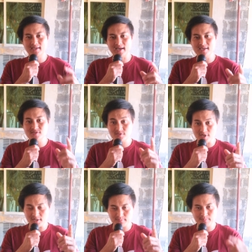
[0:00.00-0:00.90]
kay
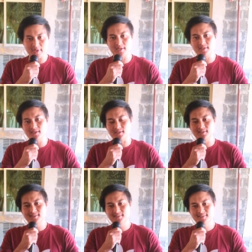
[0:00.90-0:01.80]
Saint
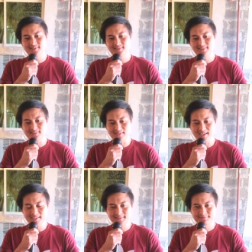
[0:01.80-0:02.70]
Valentine.
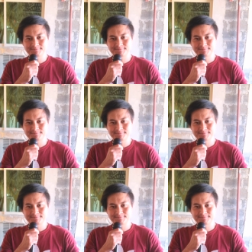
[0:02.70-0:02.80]
Diba?